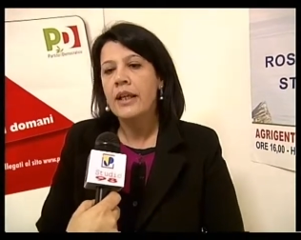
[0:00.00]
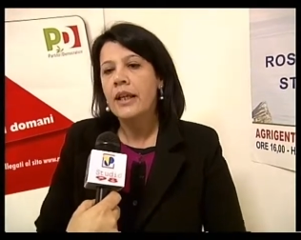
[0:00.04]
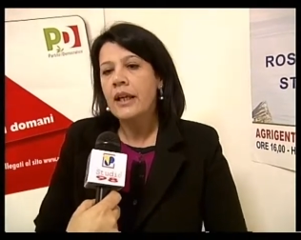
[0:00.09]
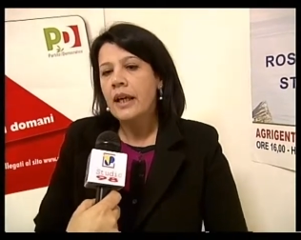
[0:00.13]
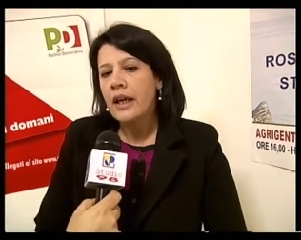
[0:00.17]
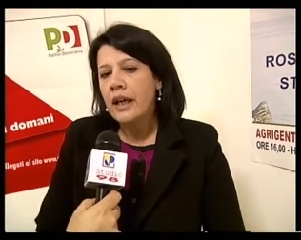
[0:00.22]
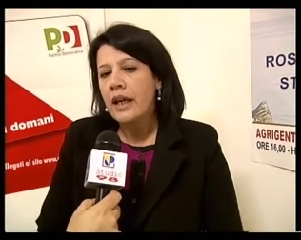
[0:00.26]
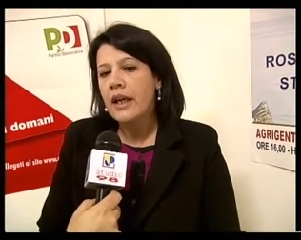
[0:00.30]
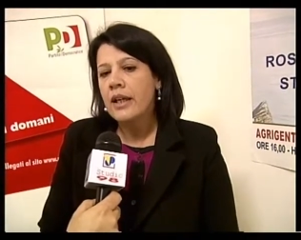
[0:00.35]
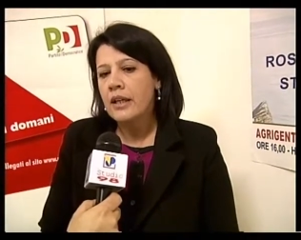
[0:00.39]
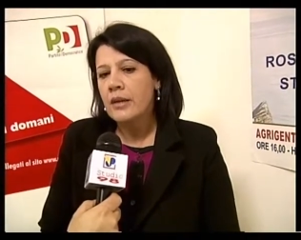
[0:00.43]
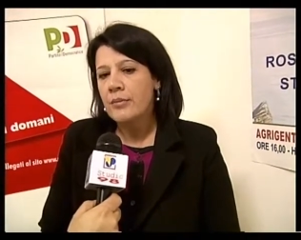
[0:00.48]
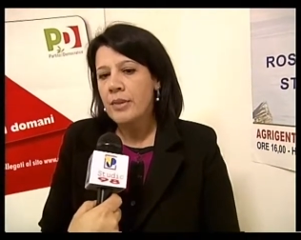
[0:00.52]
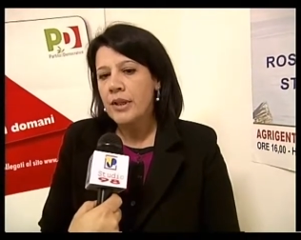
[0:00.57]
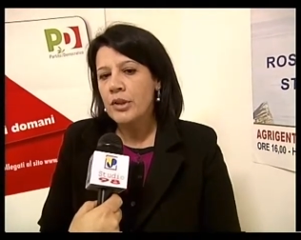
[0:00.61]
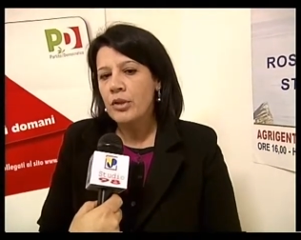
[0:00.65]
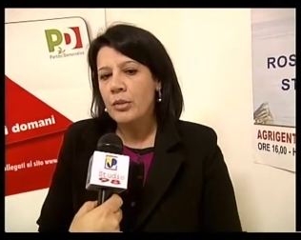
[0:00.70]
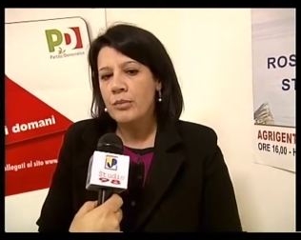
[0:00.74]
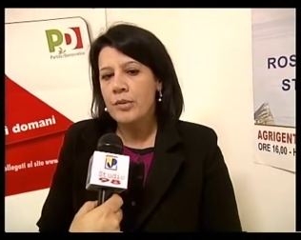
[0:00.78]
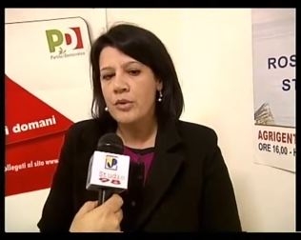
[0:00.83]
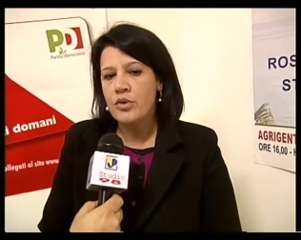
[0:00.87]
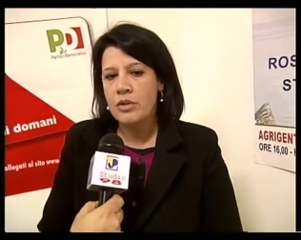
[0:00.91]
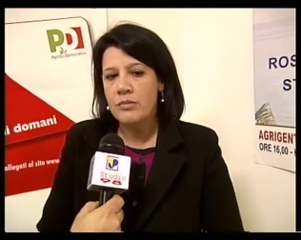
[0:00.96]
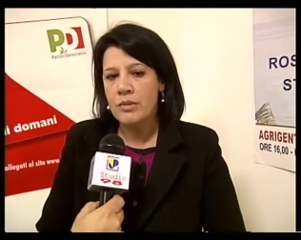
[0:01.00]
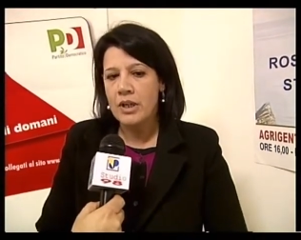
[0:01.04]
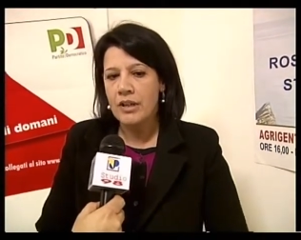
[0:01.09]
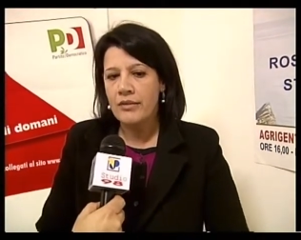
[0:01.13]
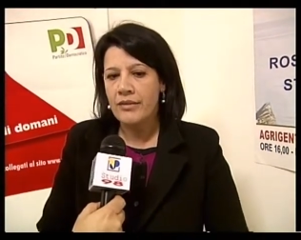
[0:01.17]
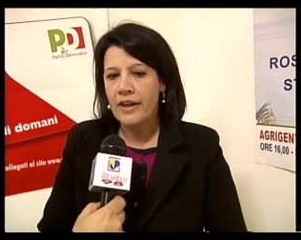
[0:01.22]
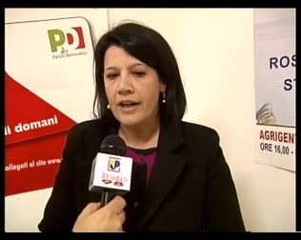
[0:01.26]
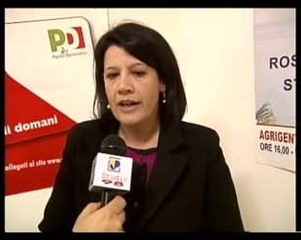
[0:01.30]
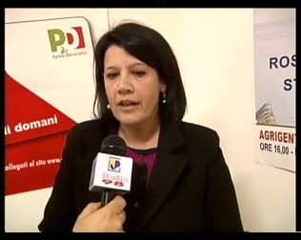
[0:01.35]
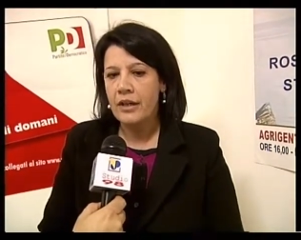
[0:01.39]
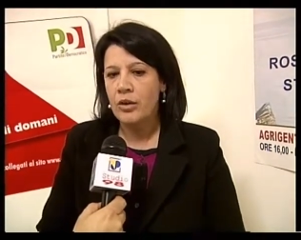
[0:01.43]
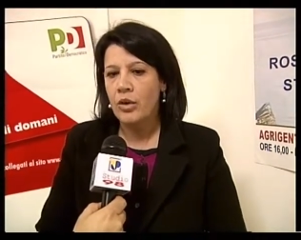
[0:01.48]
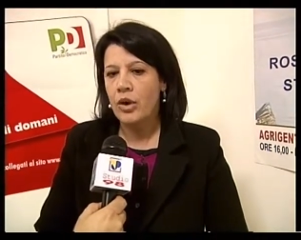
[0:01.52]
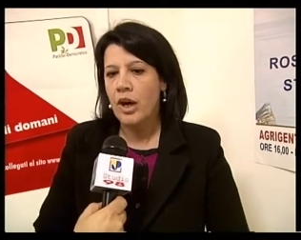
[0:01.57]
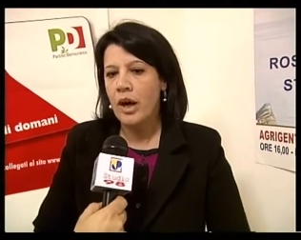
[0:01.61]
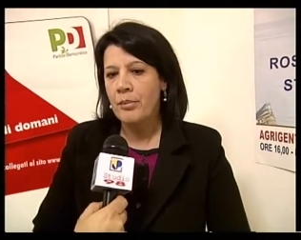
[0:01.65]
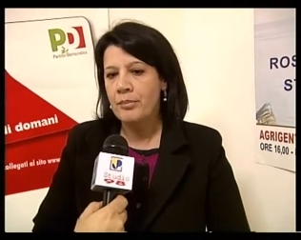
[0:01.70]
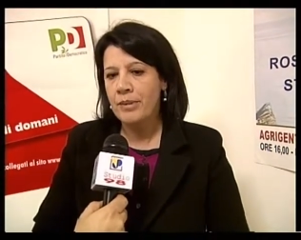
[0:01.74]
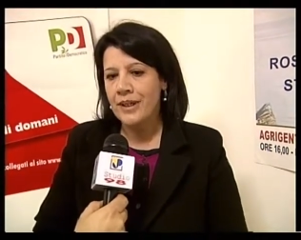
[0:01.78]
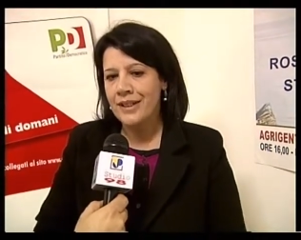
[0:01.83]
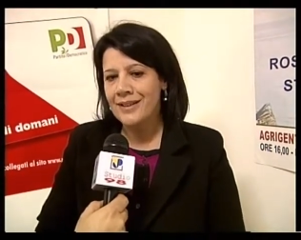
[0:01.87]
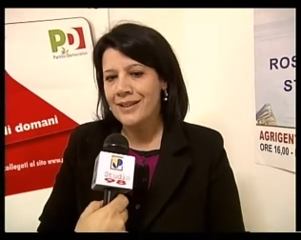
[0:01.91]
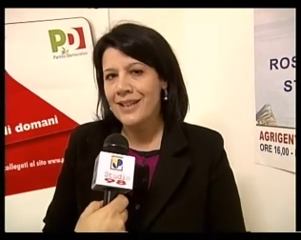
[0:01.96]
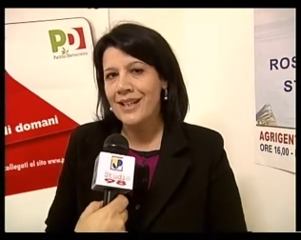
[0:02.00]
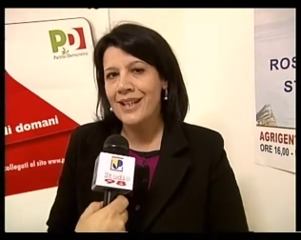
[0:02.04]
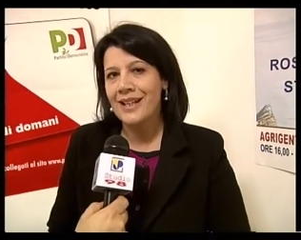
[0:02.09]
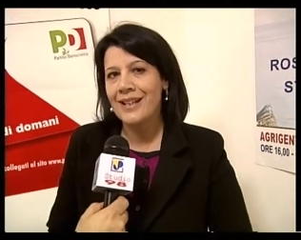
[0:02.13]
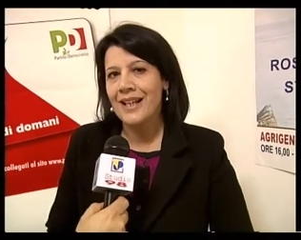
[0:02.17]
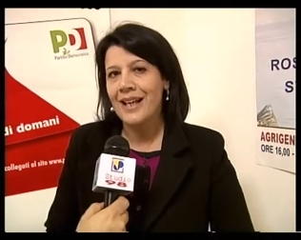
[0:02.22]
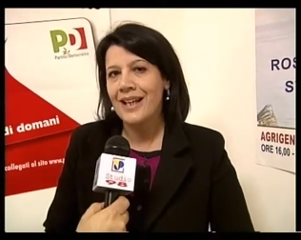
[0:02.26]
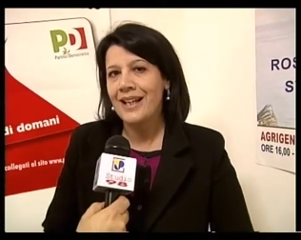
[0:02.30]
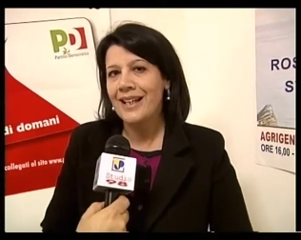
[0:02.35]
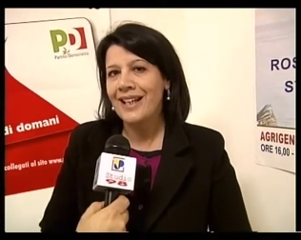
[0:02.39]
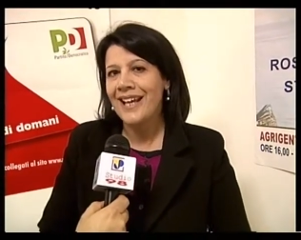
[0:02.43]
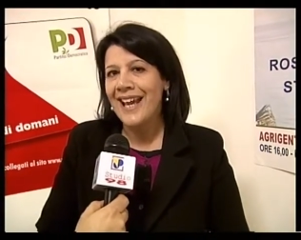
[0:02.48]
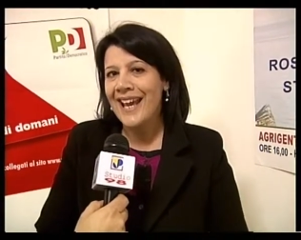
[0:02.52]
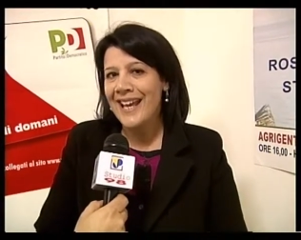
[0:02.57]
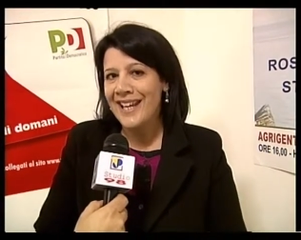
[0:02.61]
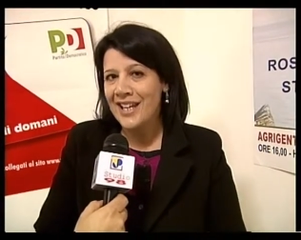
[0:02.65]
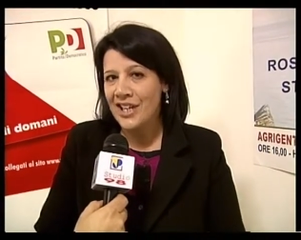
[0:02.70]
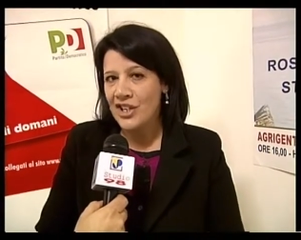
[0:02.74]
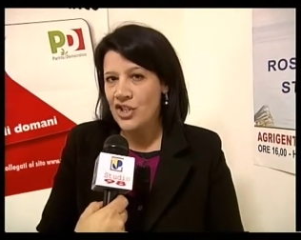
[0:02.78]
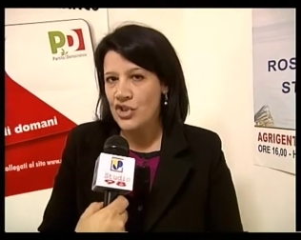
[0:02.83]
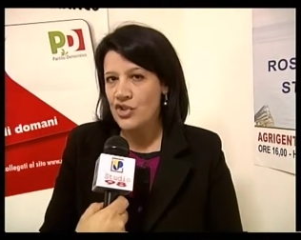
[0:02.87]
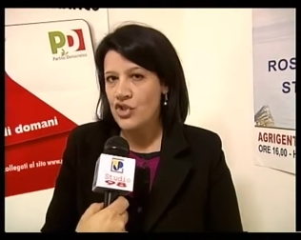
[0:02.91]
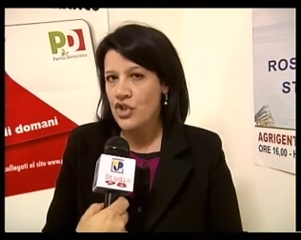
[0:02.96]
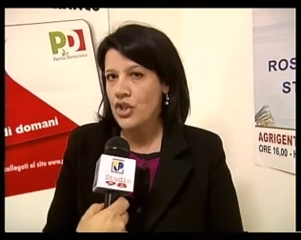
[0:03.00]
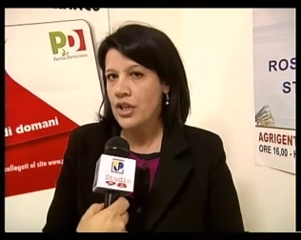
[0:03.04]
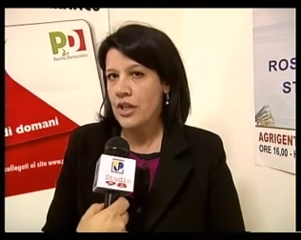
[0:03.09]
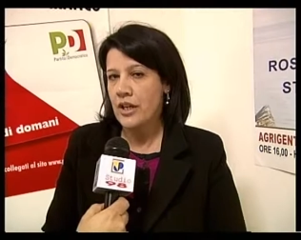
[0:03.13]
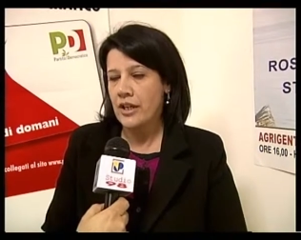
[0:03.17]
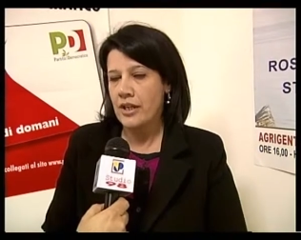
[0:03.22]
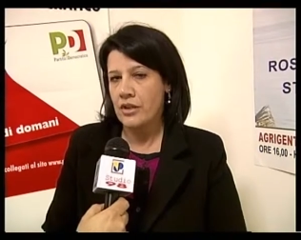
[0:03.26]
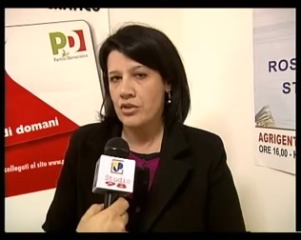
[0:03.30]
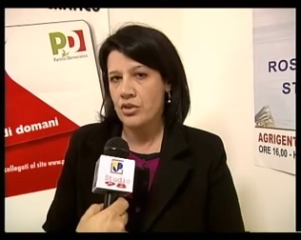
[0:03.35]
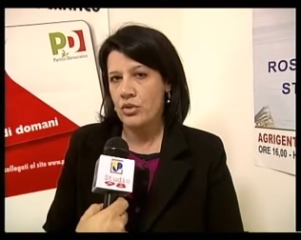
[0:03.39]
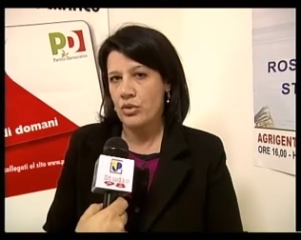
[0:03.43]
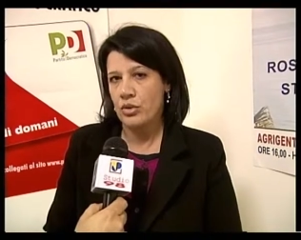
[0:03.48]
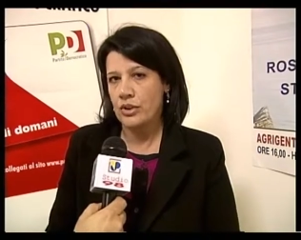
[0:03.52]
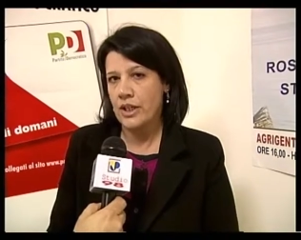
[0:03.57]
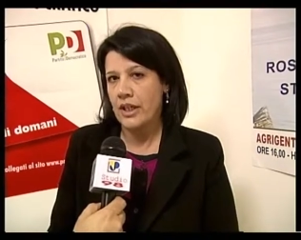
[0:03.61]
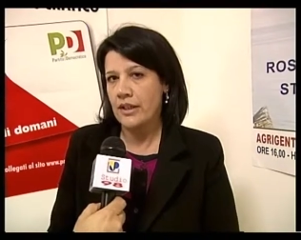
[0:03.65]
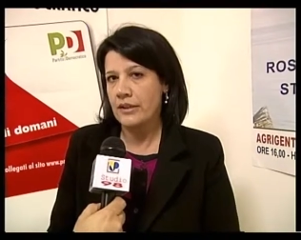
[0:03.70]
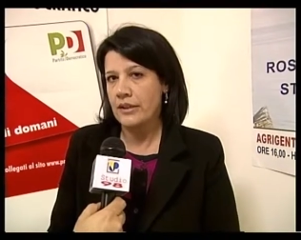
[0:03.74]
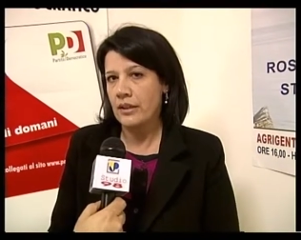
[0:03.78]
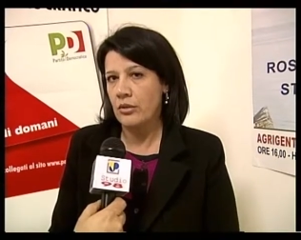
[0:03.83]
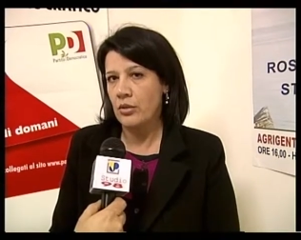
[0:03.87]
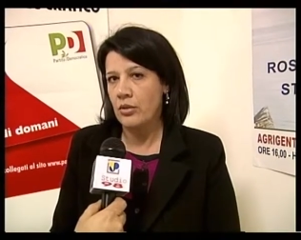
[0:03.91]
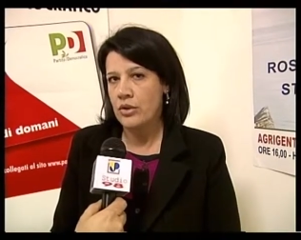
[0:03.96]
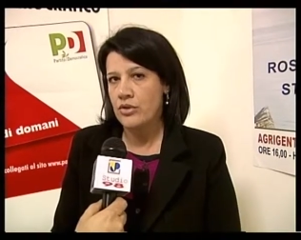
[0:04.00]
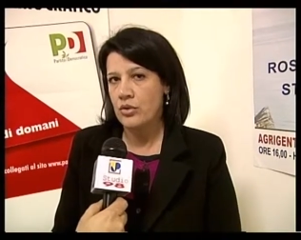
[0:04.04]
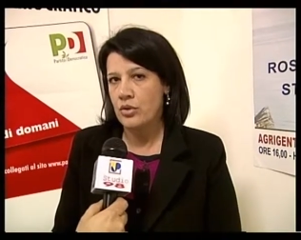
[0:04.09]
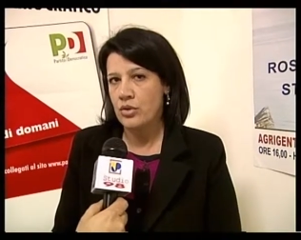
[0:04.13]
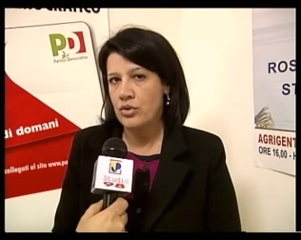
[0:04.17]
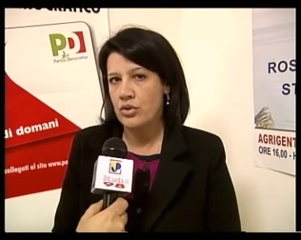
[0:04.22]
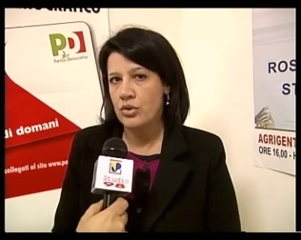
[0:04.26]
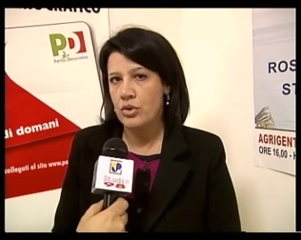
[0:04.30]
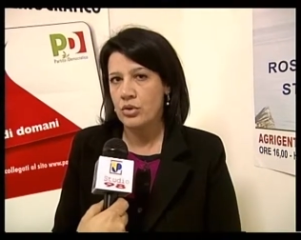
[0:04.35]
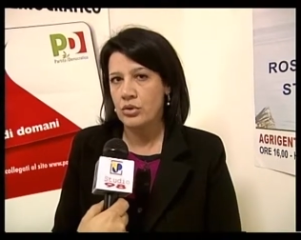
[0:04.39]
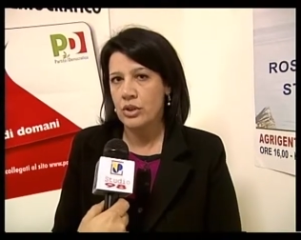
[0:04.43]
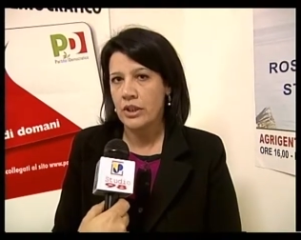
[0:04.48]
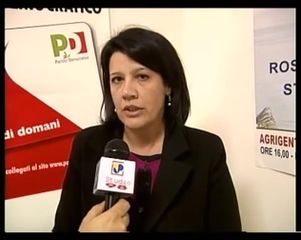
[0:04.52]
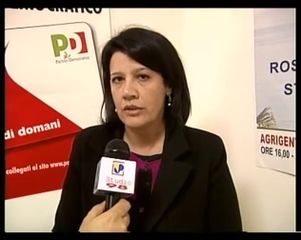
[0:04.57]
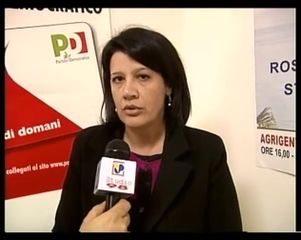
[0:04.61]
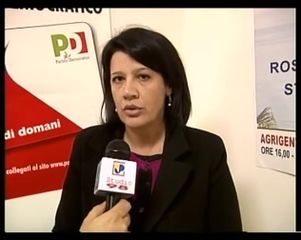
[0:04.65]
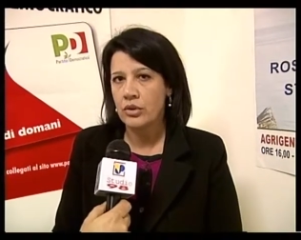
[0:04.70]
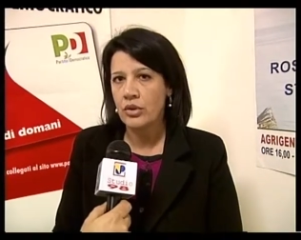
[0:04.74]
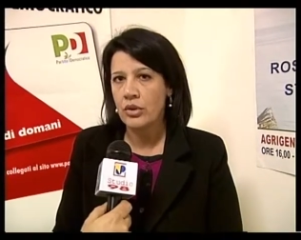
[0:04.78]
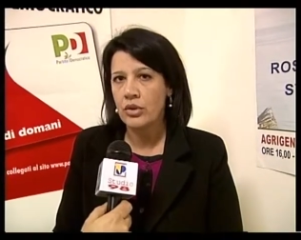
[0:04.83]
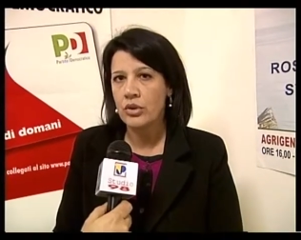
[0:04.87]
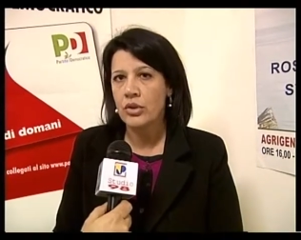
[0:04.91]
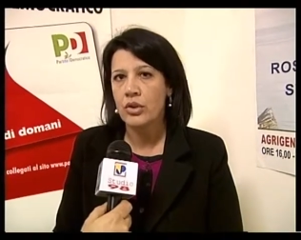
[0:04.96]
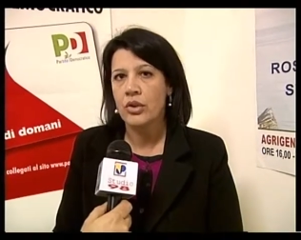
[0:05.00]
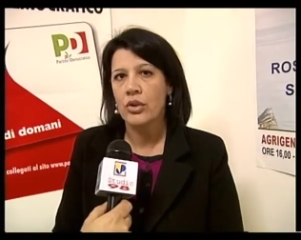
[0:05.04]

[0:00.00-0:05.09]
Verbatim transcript: E ripeto, è possibile farlo a partire dalle energie che sono tante in questo nostro territorio,